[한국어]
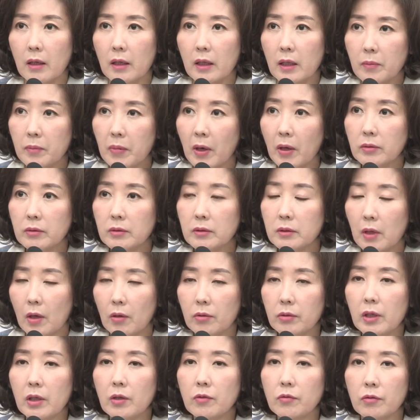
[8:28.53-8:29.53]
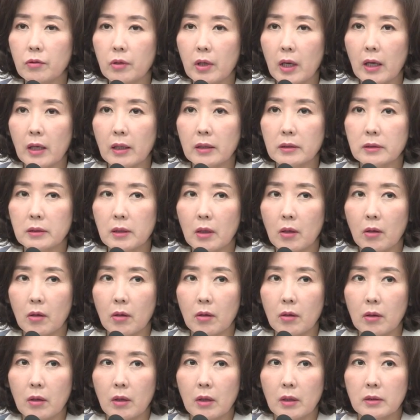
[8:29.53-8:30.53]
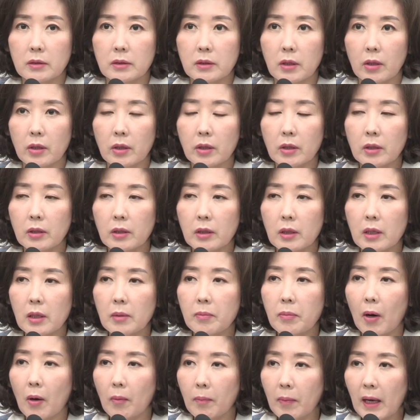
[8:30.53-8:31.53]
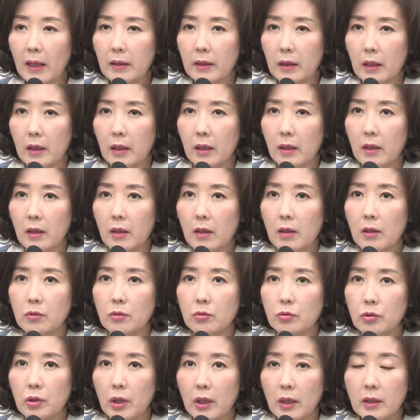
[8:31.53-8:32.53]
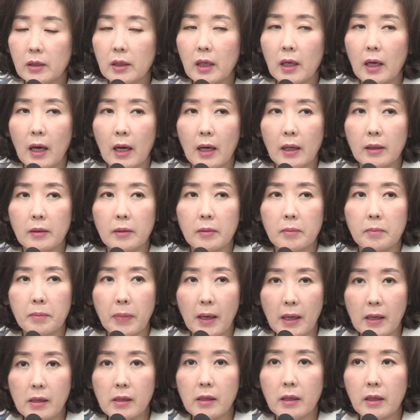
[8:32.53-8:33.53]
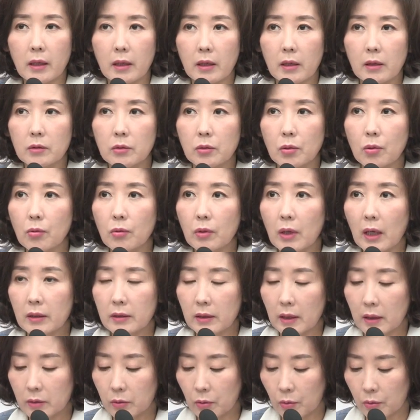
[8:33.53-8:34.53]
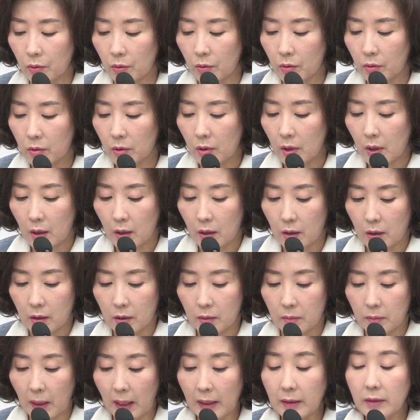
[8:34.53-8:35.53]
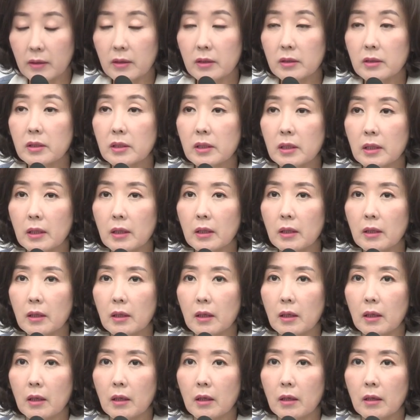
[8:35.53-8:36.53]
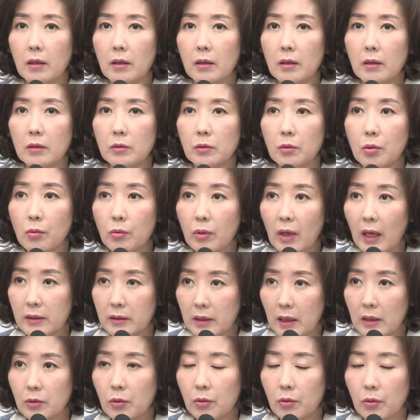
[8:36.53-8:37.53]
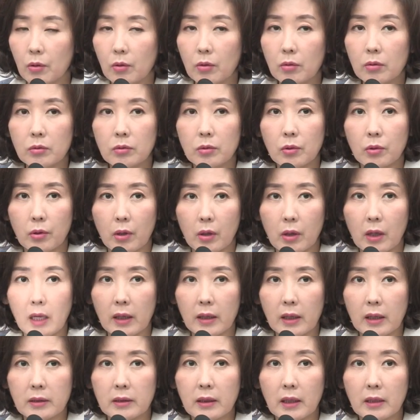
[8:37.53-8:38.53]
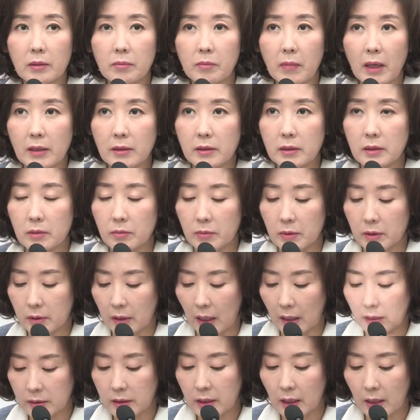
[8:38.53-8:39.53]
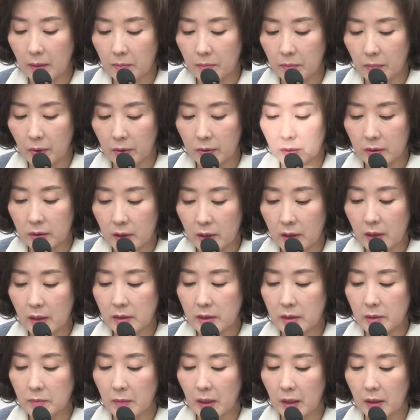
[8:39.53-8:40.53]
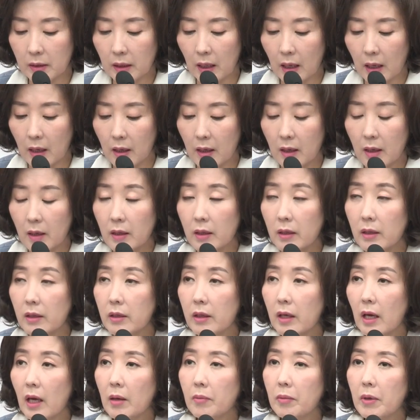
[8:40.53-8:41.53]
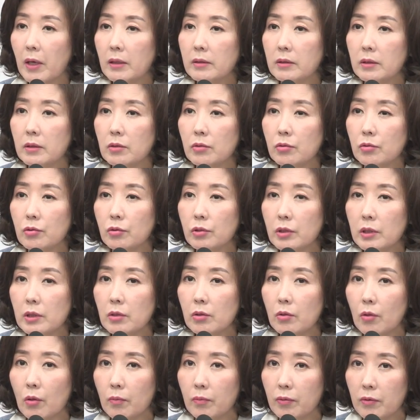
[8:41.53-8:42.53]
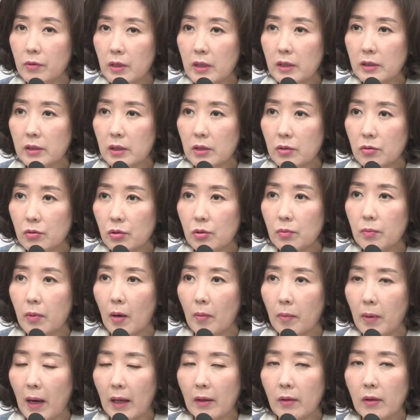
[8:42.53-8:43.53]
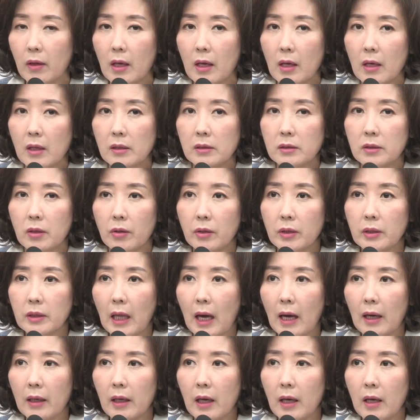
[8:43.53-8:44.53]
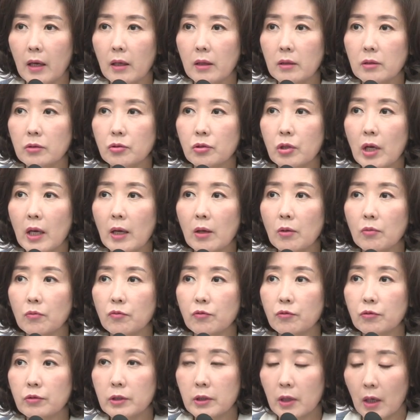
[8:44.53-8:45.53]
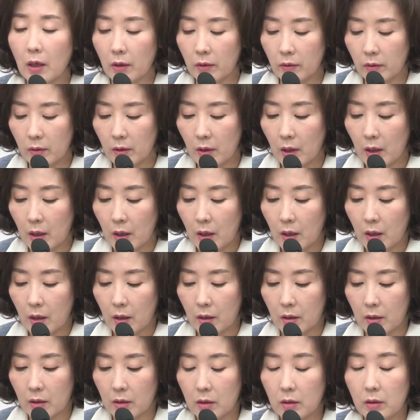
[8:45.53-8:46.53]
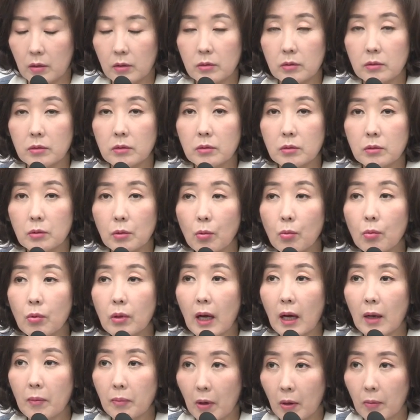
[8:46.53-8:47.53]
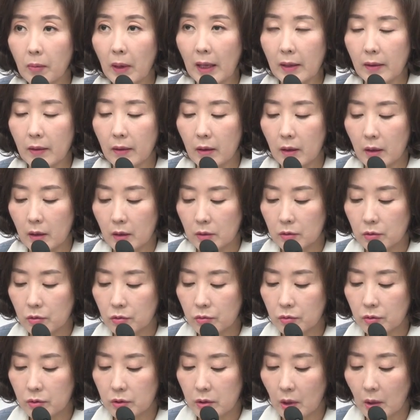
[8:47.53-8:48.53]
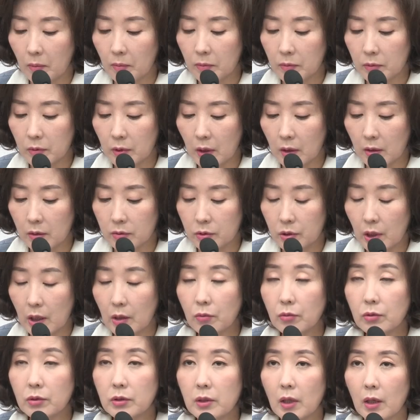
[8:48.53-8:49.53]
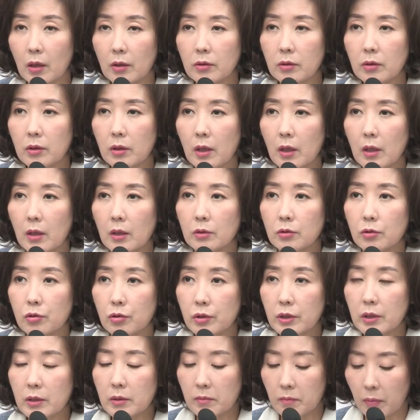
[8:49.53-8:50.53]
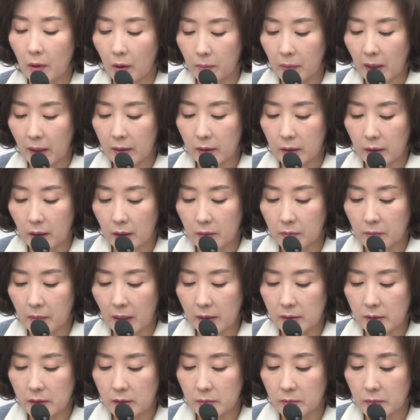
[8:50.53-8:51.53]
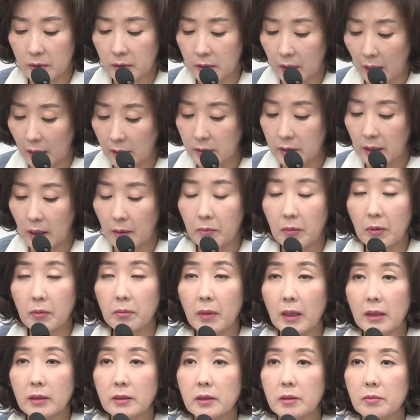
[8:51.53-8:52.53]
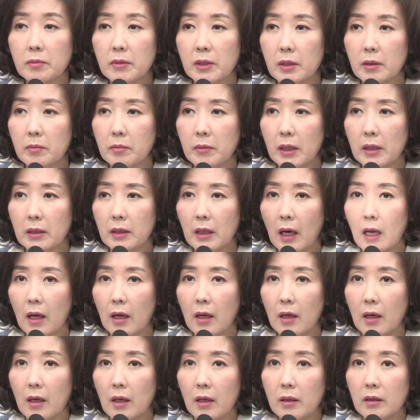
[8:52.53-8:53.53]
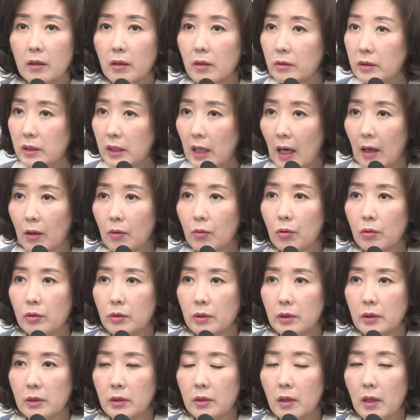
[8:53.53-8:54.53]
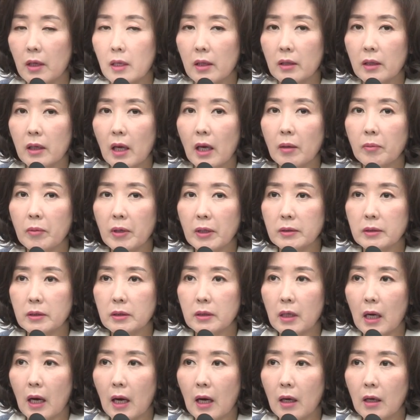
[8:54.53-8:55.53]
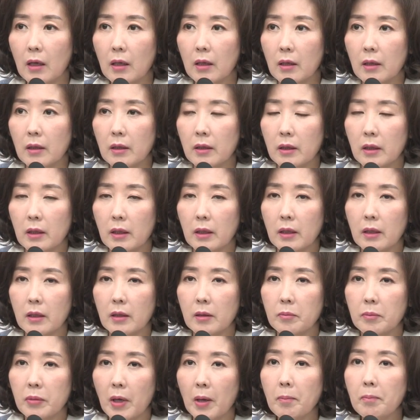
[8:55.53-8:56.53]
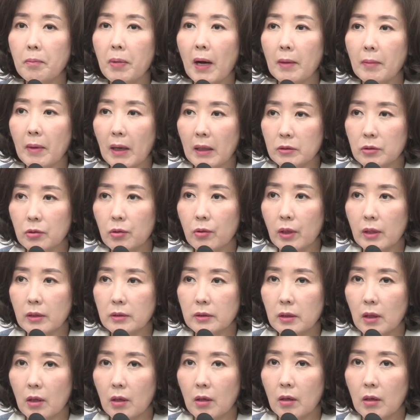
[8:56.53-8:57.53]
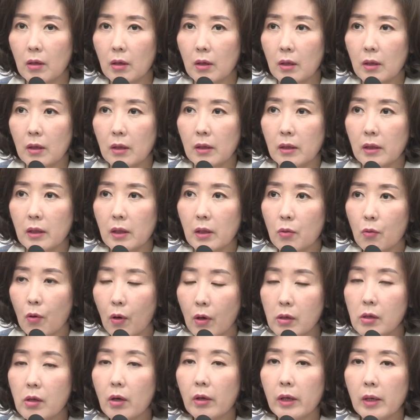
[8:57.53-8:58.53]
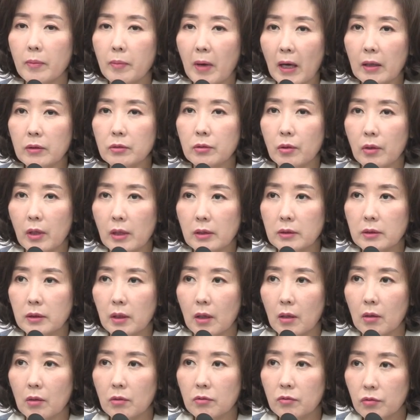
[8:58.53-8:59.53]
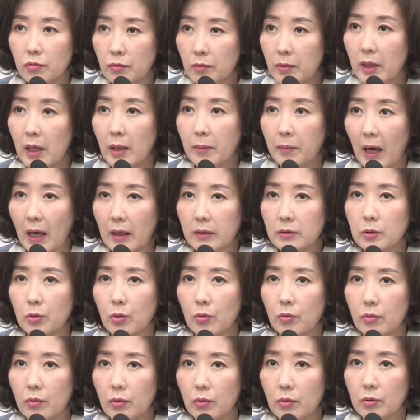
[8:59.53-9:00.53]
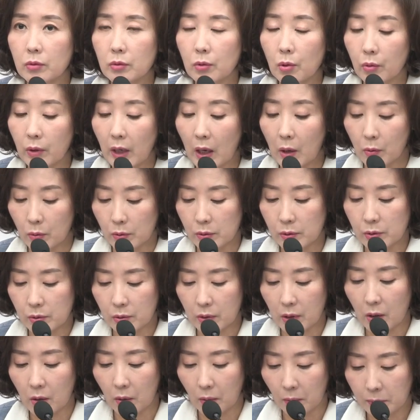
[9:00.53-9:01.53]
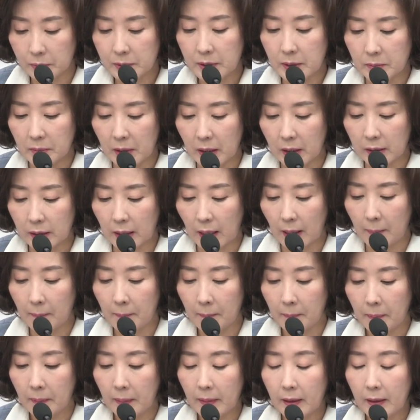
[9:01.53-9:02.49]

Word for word: 이번 정기국회에서 저희는 이 법안이 최대한 빨리 통과되도록 어, 반드시 어, 통과되도록 노력하겠다는 말씀을 다시 한번 드리겠습니다. 이 케이비에스 수신료 분리징수 법안, 저희 당의 최우선 어, 통과 법안, 중점 어, 최우선 추진 법안이라는 말씀을 다시 한번 말씀드립니다. 그렇지 않고는 케이비에스가 이 편파 방송에서 이 권력의 방송에서 국민의 방송으로 돌아올 수가 없습니다.